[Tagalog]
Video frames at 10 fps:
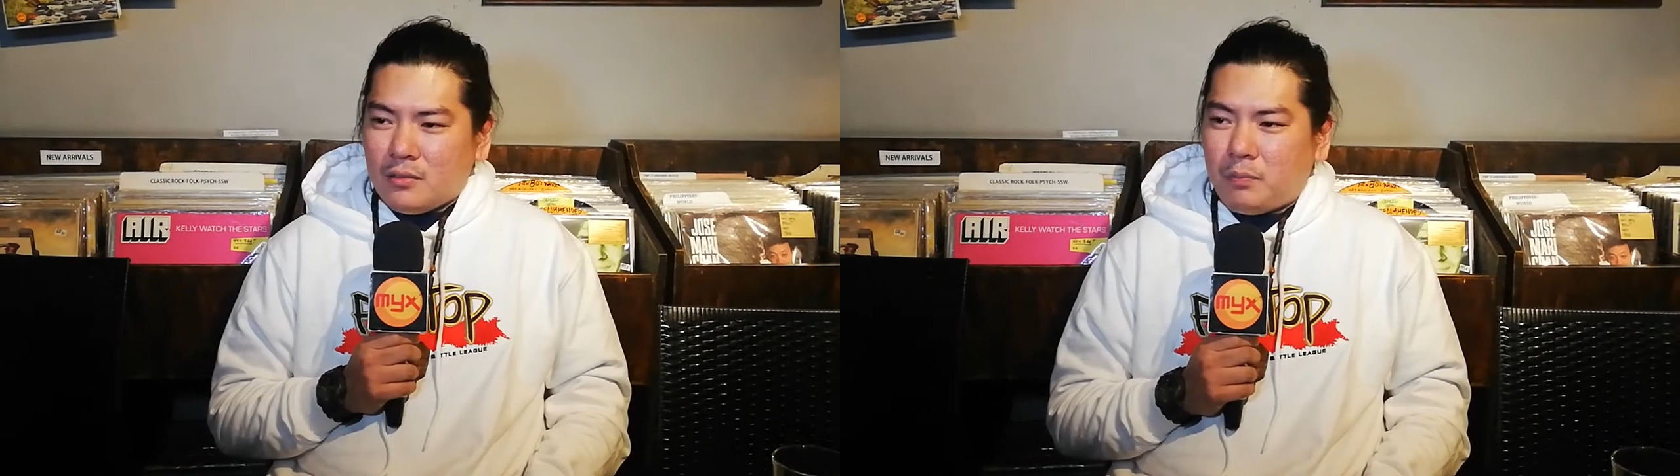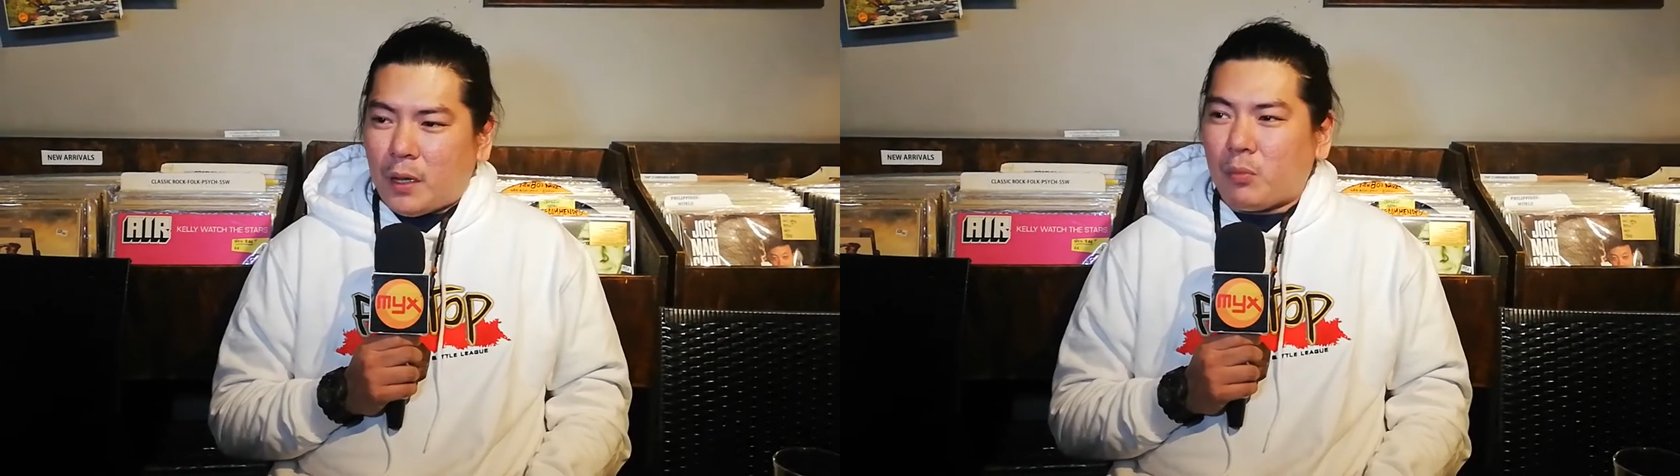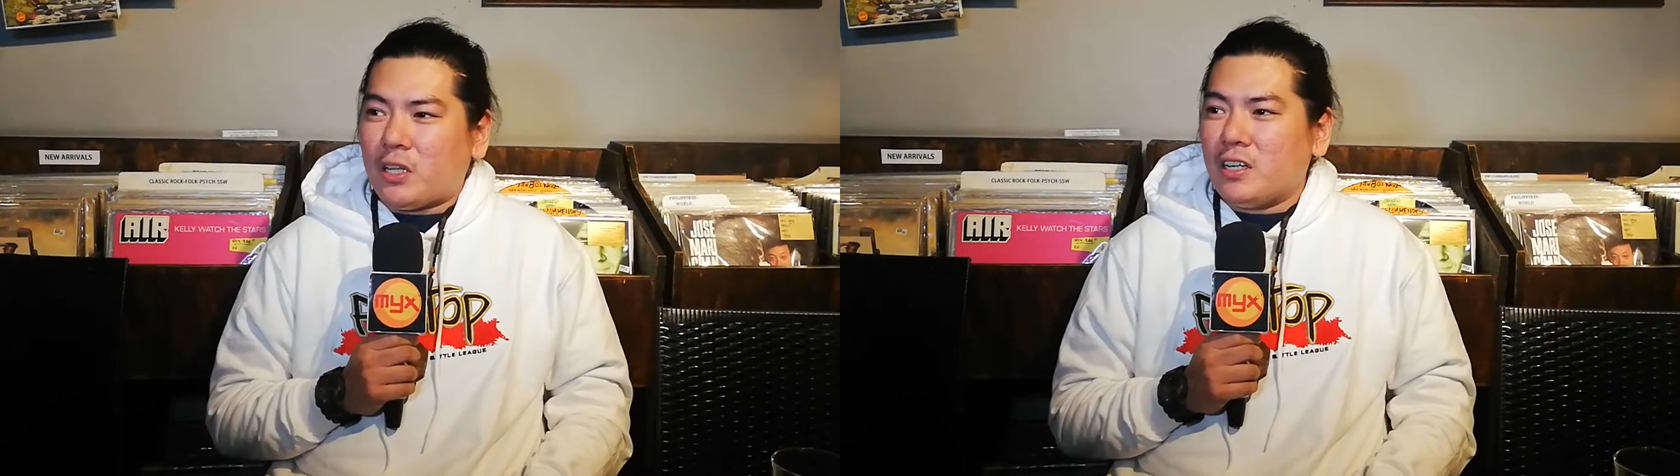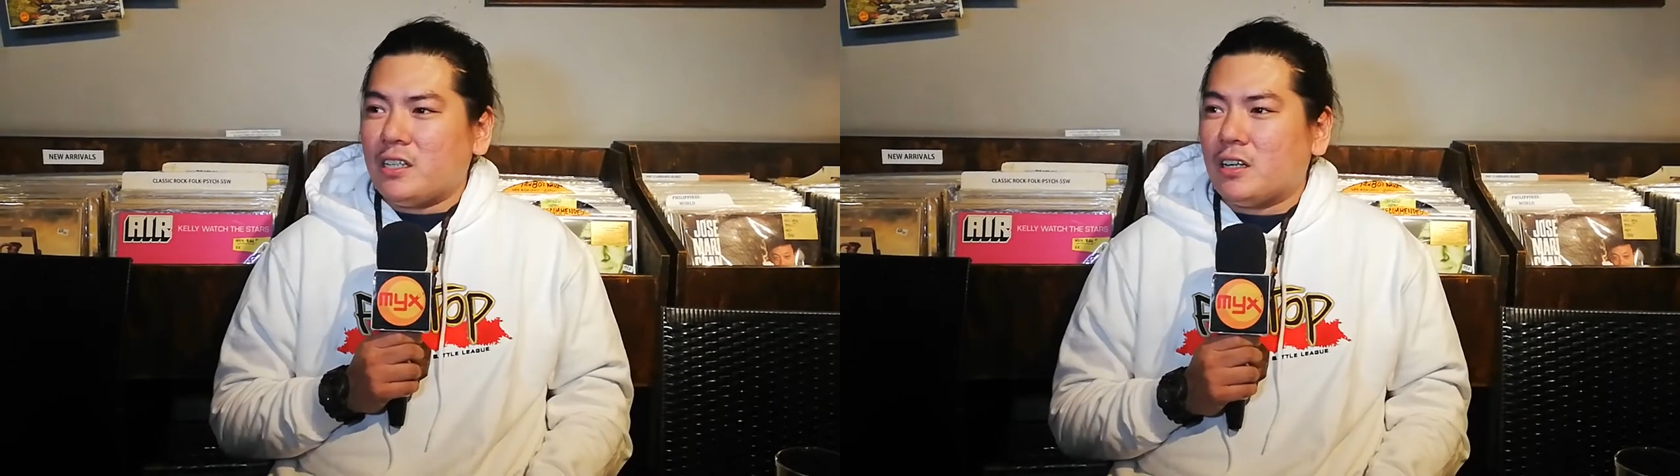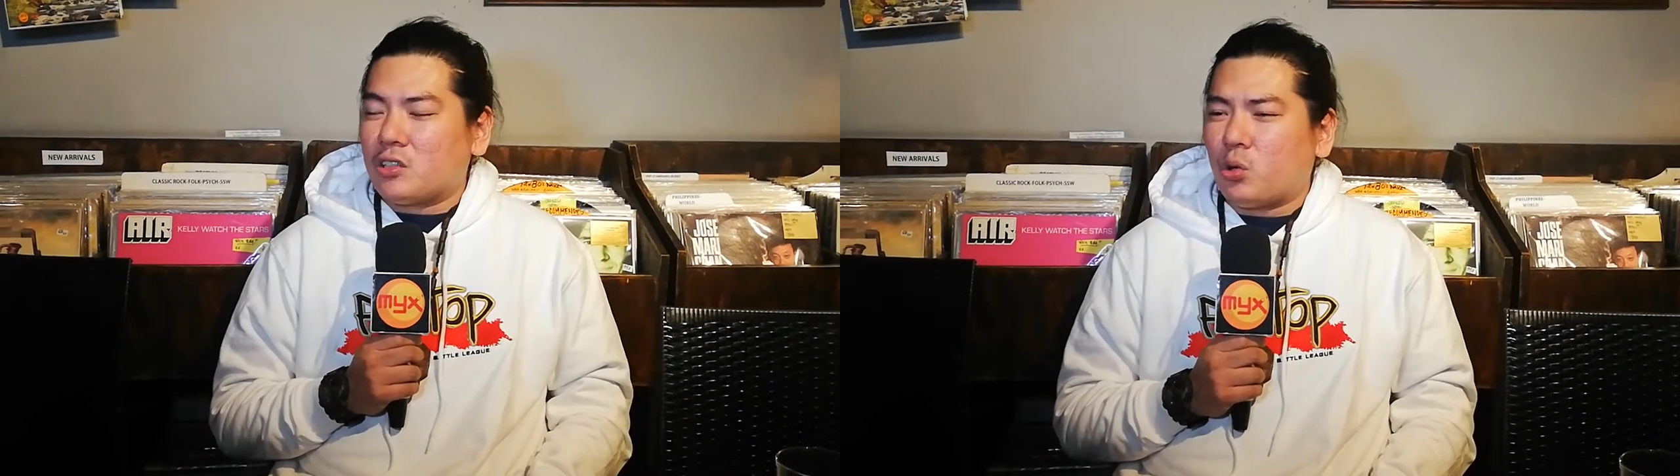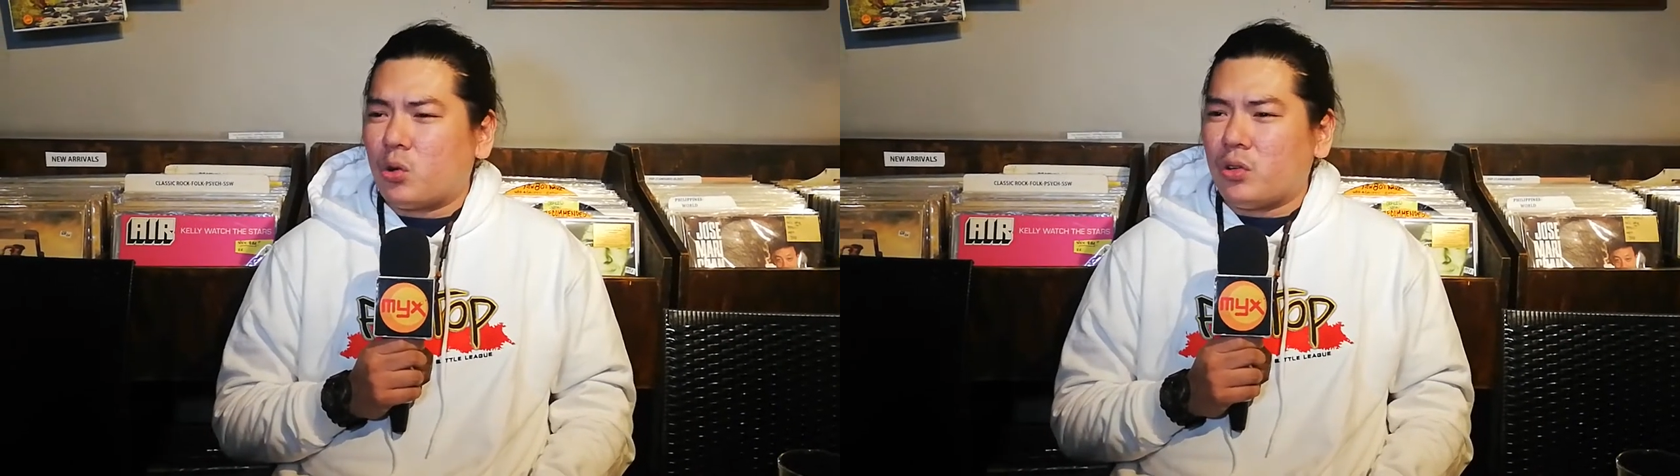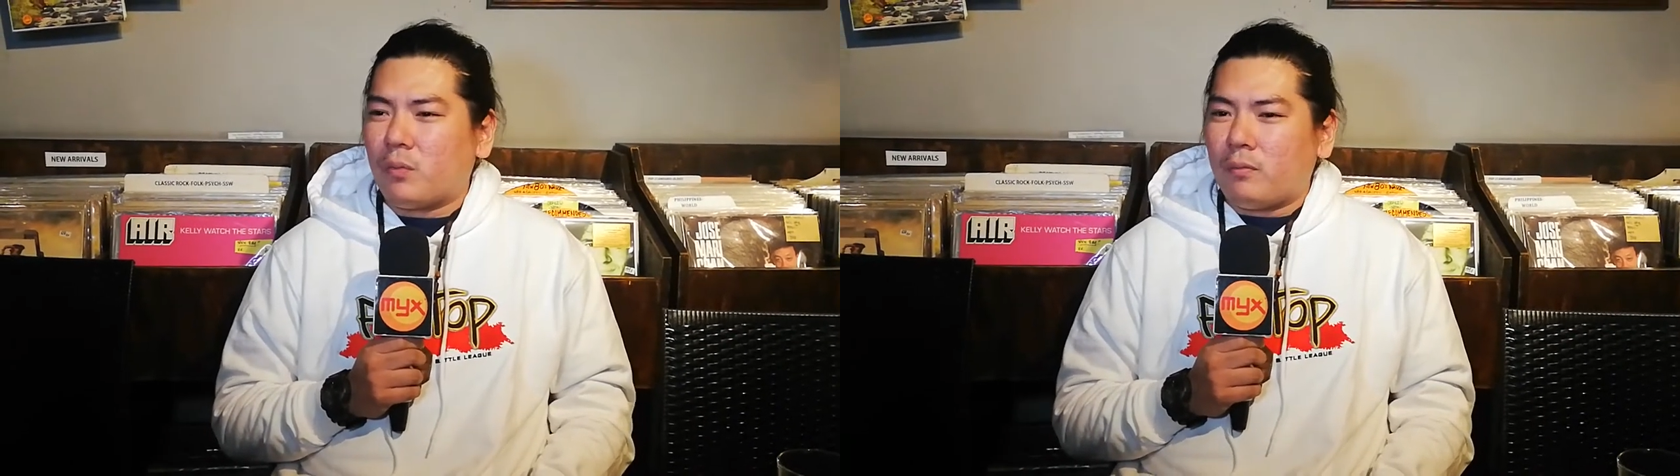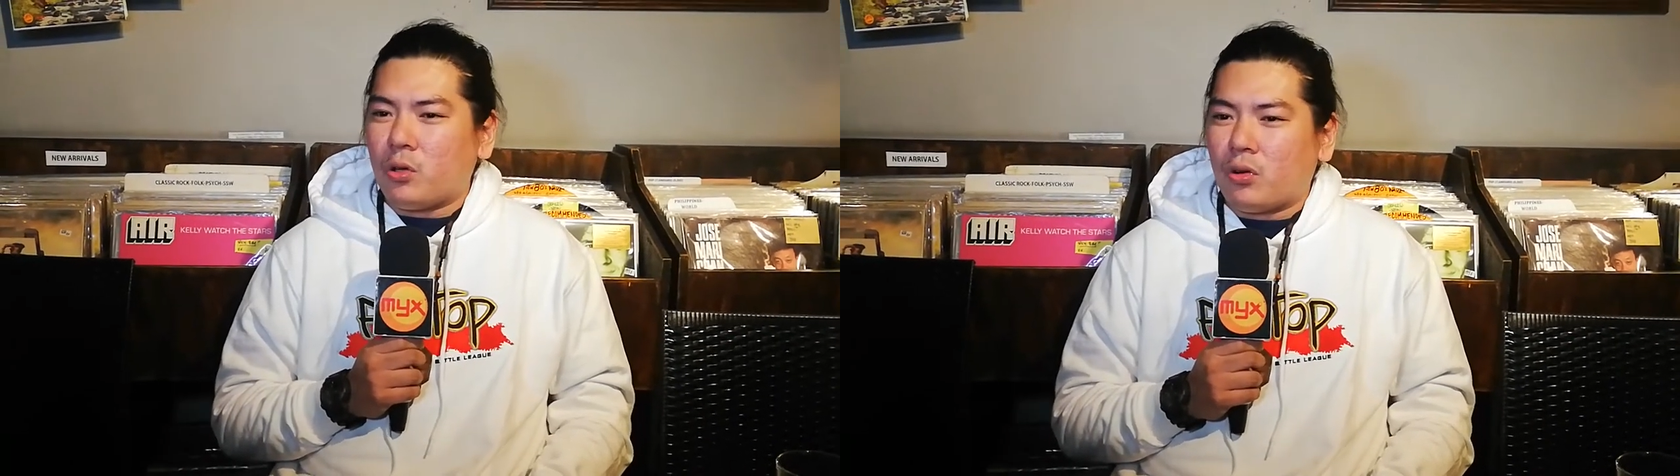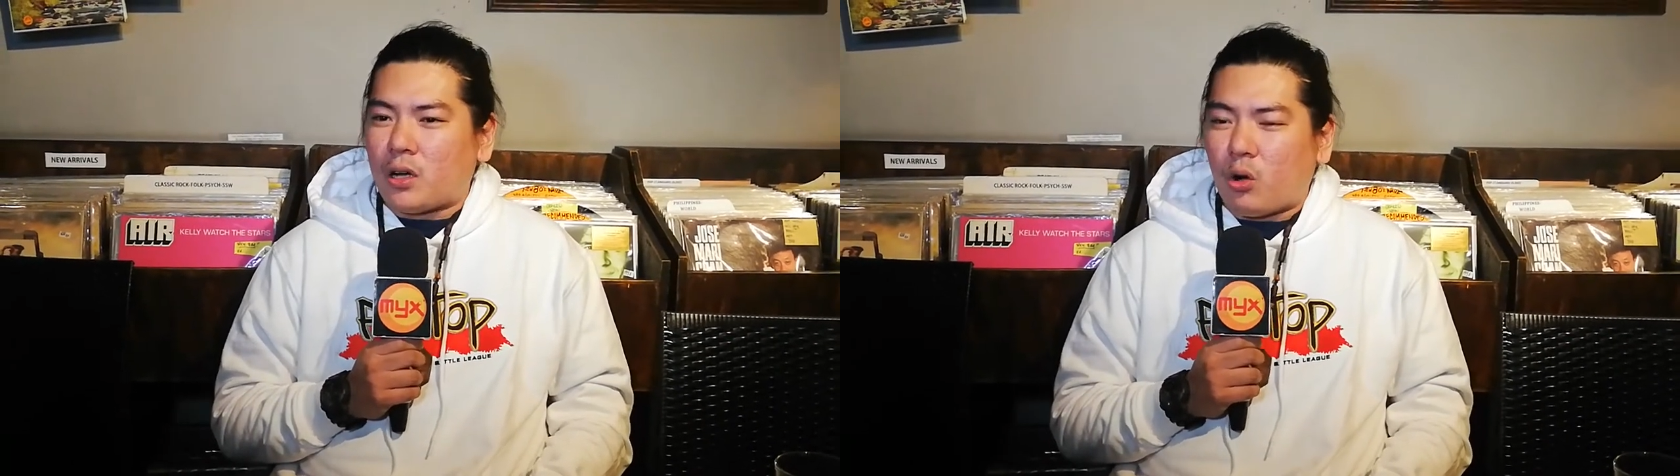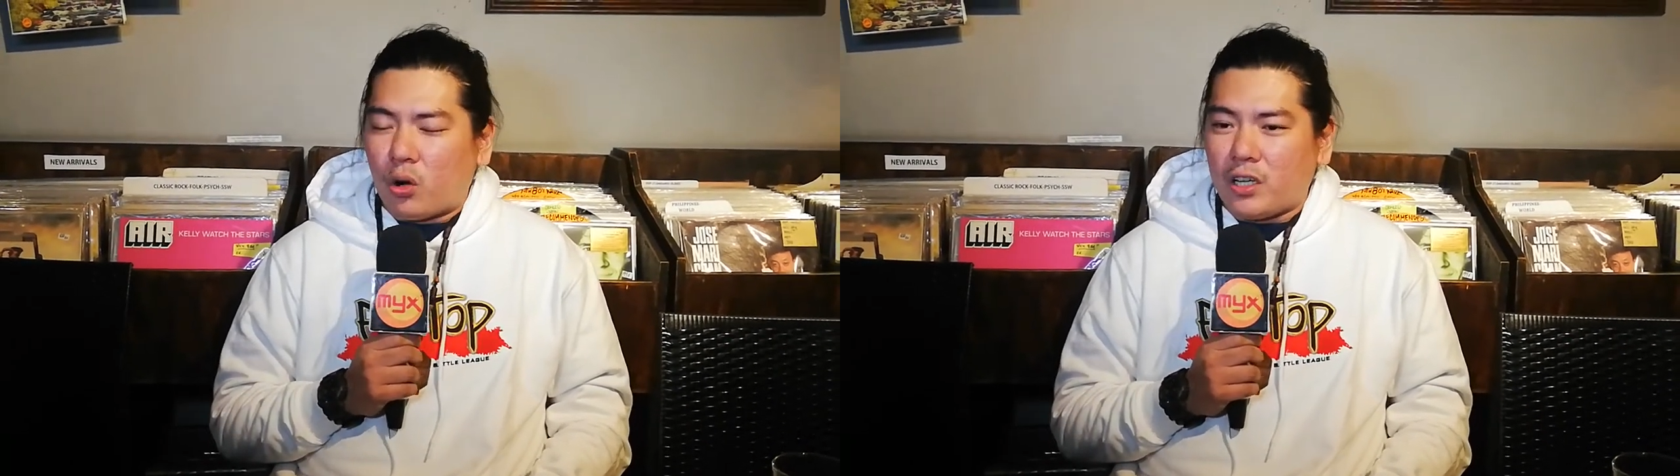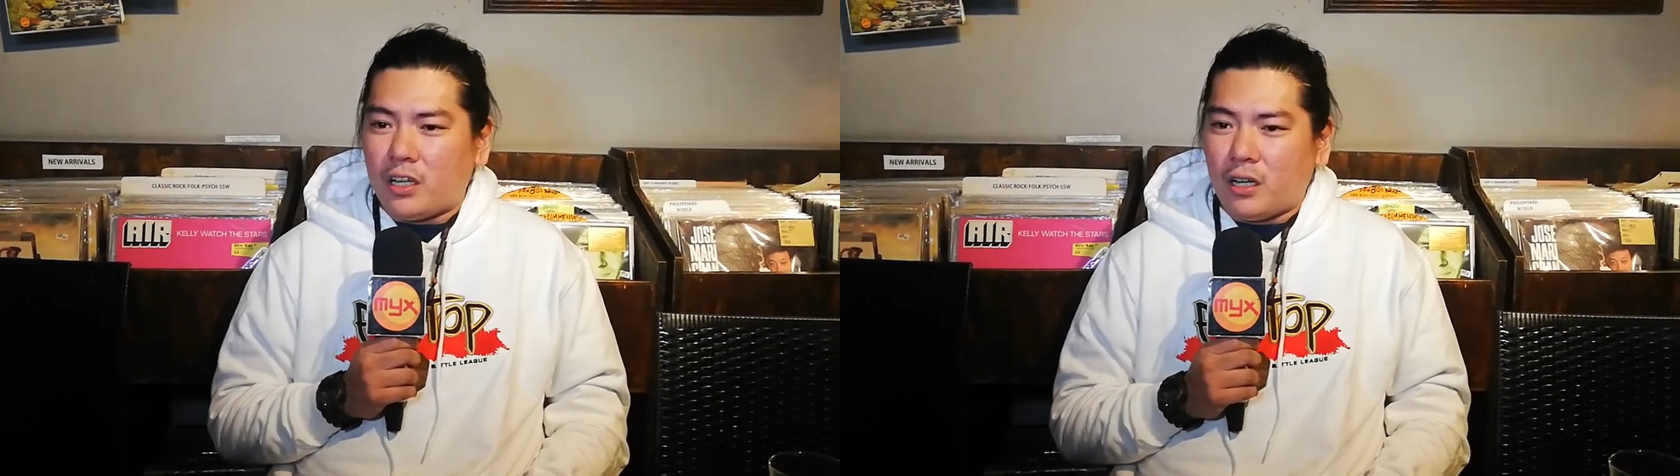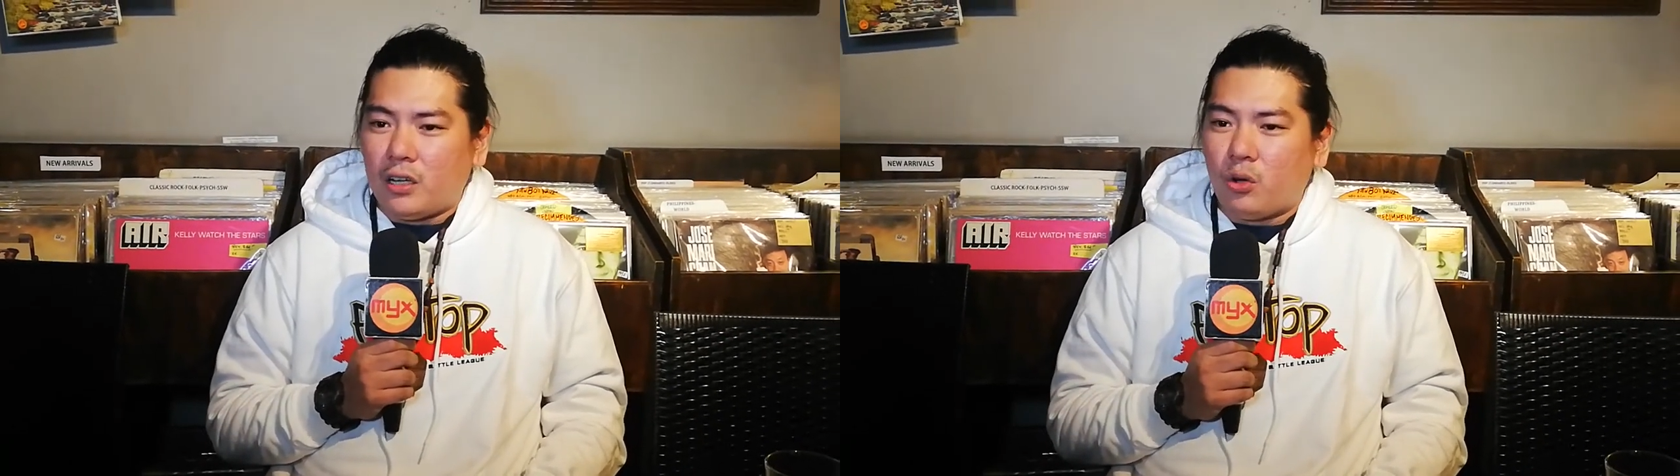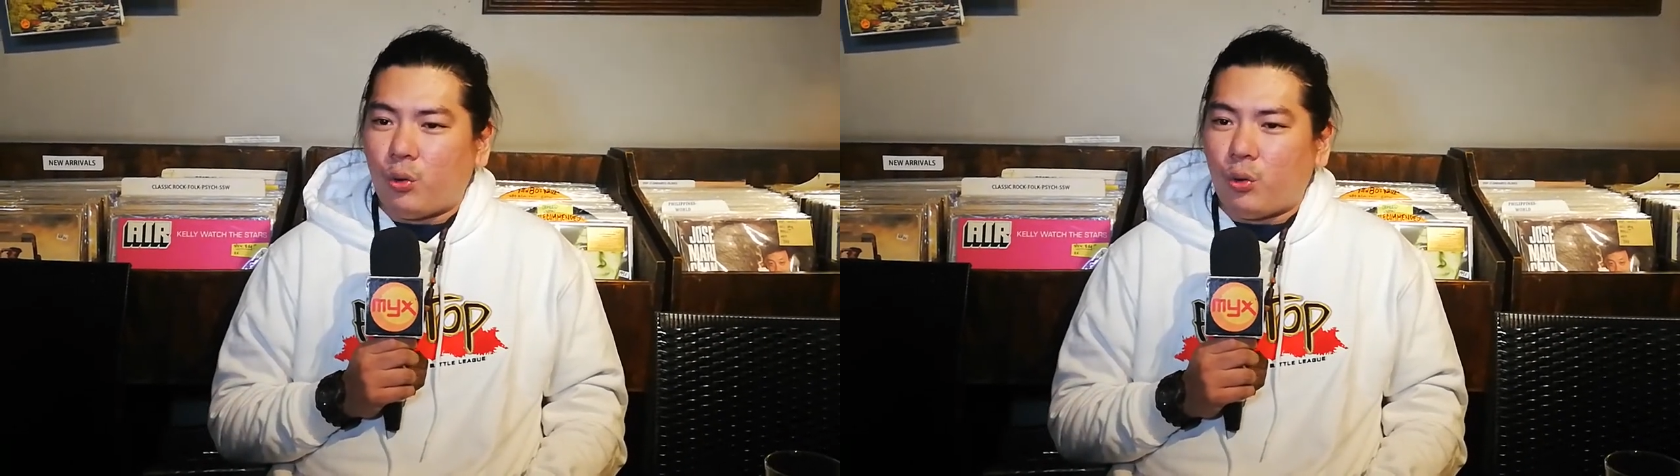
para madali na lang siguro yung yung kakornya na ano,